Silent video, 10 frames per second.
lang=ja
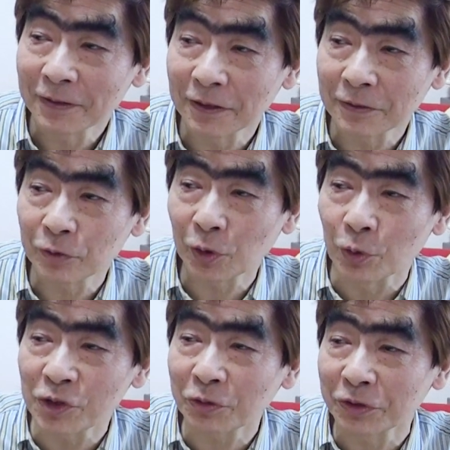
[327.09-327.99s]
でそれで
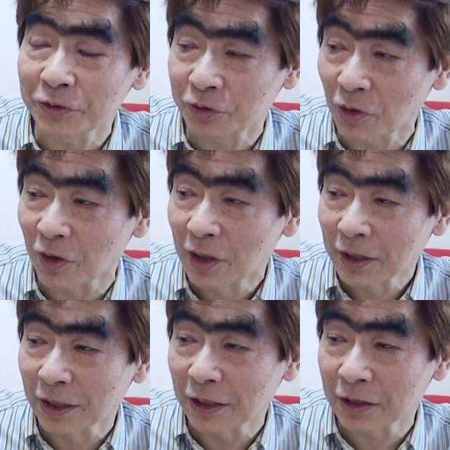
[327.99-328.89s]
お仕事行くと
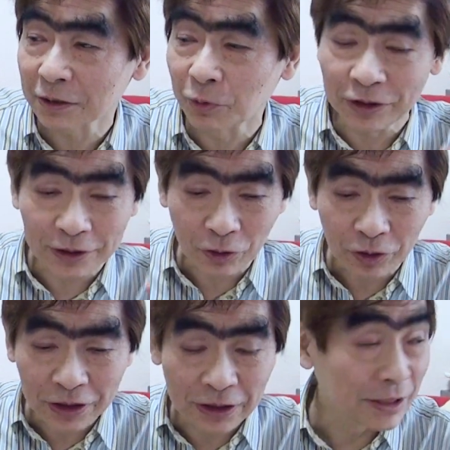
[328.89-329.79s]
必ずもう行った
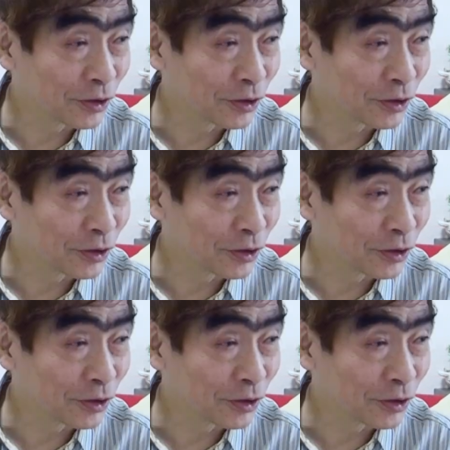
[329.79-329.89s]
時に